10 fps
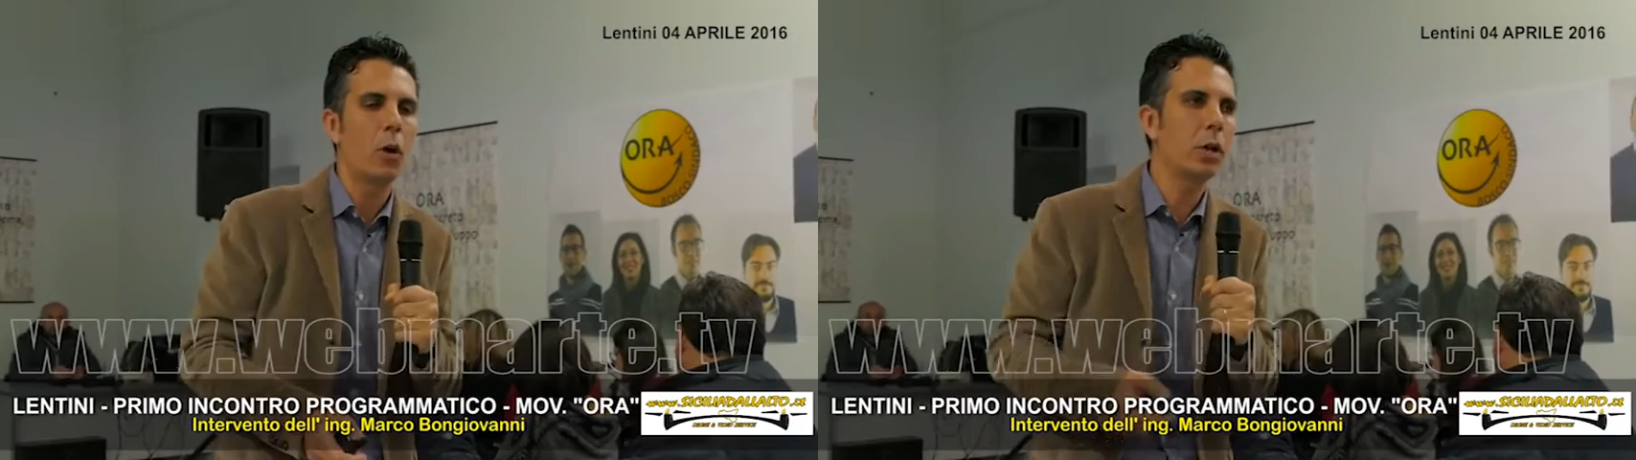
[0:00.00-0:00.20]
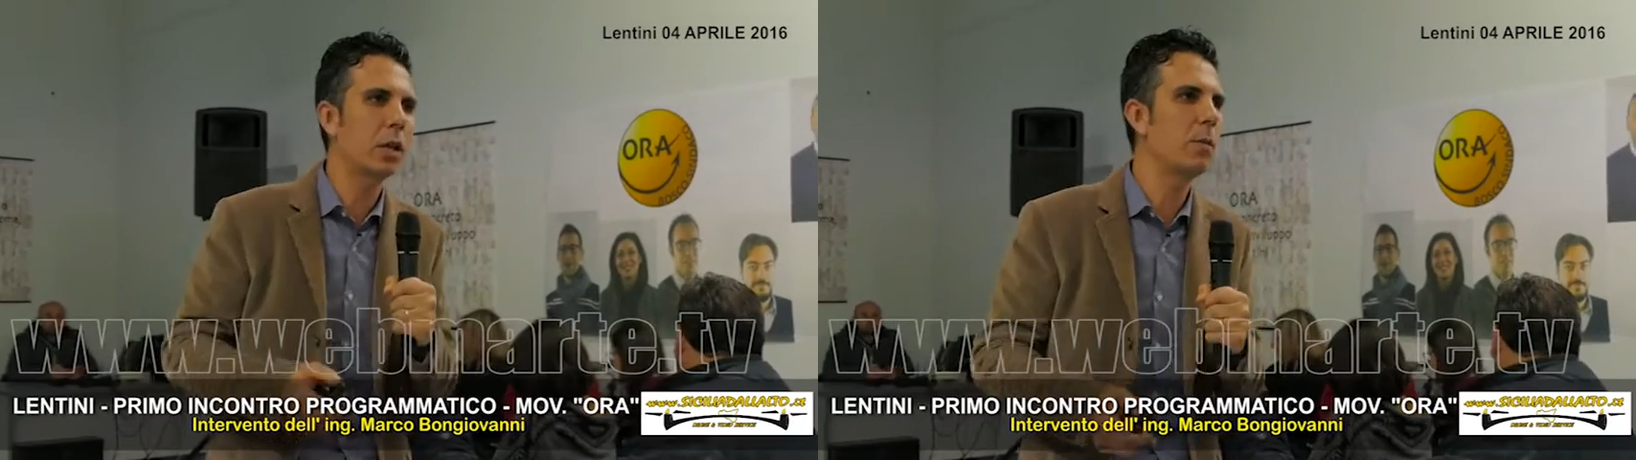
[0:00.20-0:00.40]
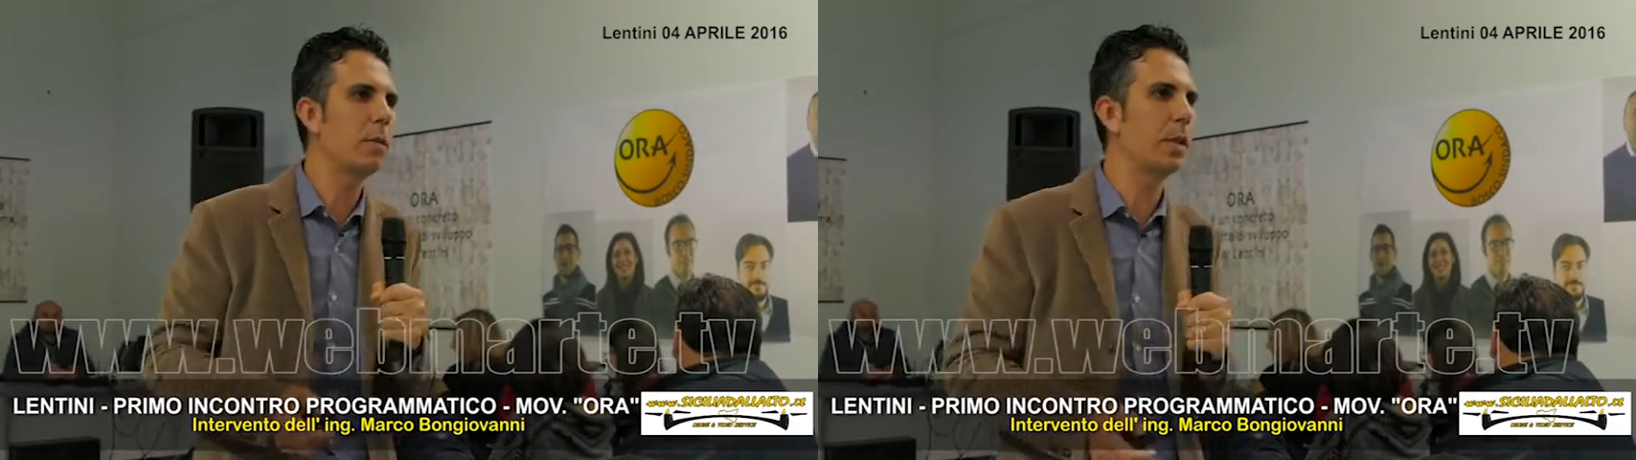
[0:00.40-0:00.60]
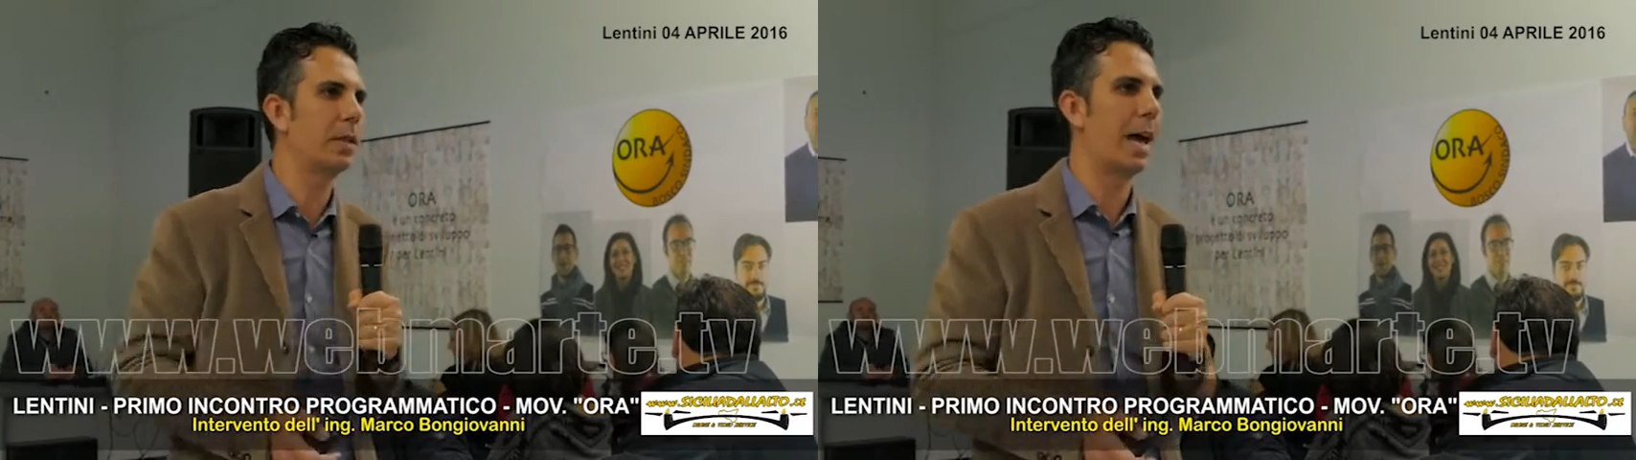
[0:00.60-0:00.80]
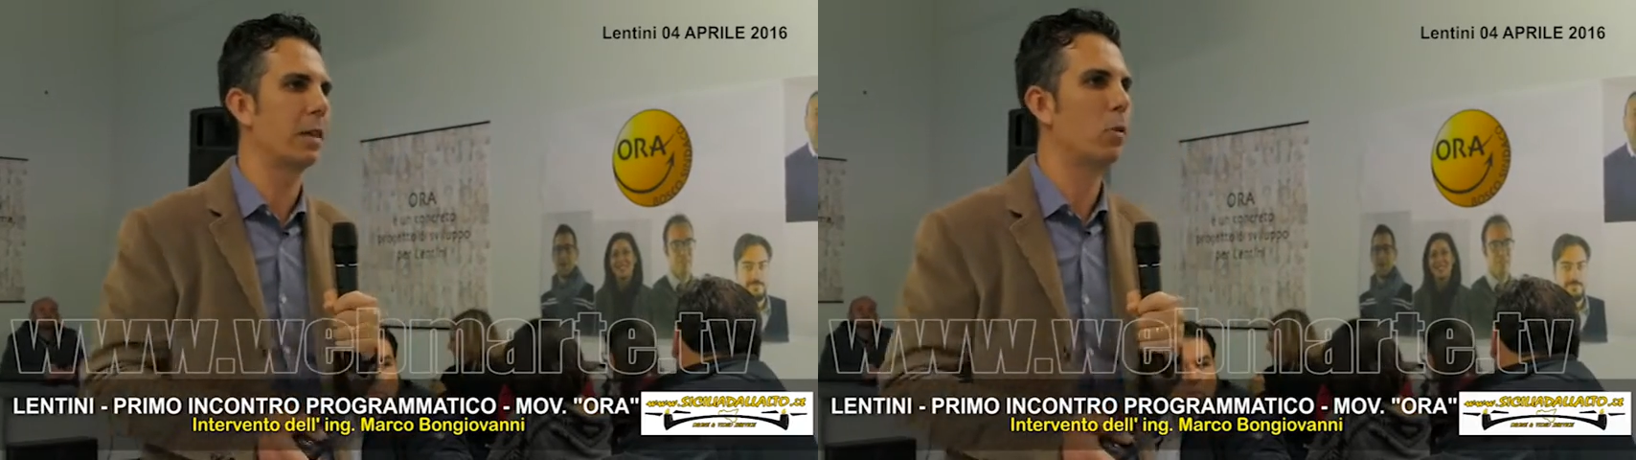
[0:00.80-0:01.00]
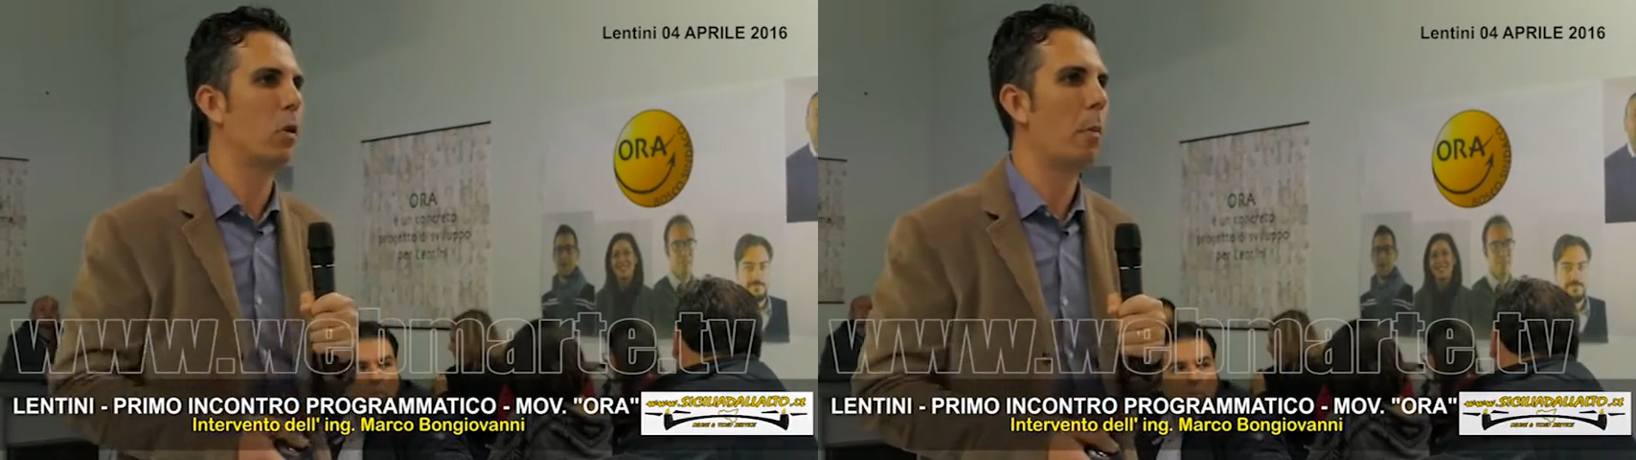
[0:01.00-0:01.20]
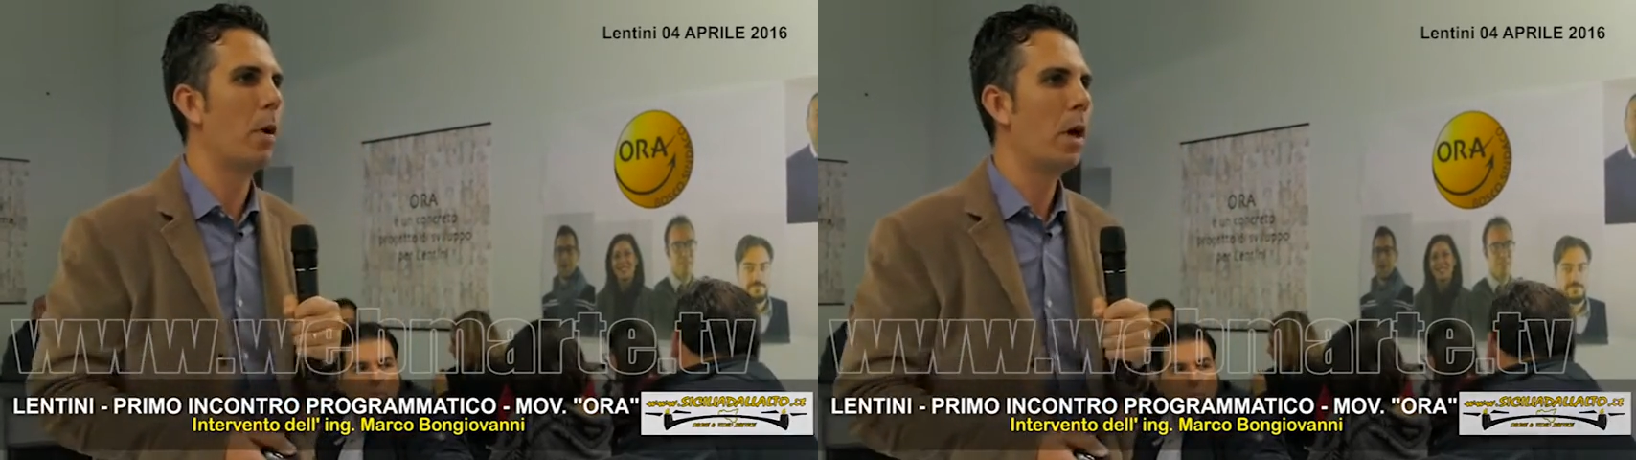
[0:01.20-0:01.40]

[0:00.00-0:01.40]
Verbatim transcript: Cosa stiamo aspettando?